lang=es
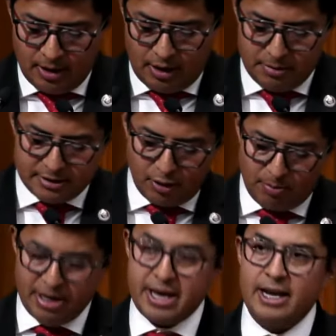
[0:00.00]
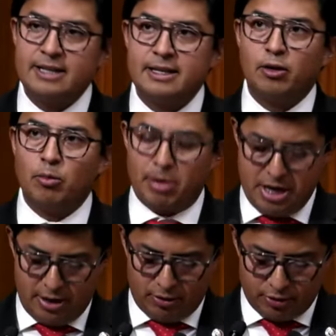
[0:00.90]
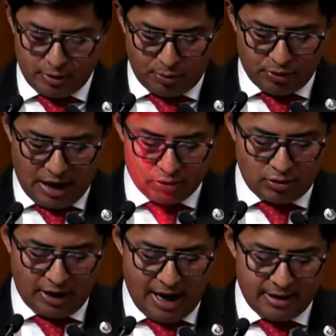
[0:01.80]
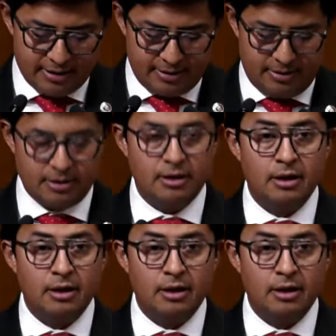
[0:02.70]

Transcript: a mis compañeras y compañeros diputados locales,